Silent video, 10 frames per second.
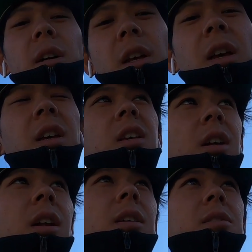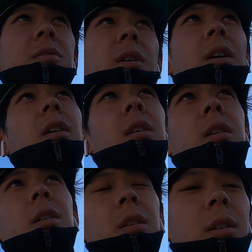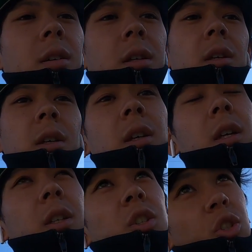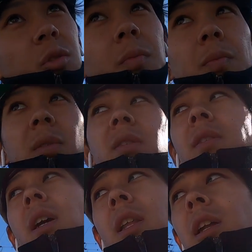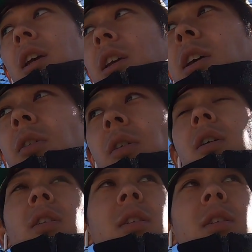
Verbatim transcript: ぶがね嫌いなんですよね10分ぐらいならいいけど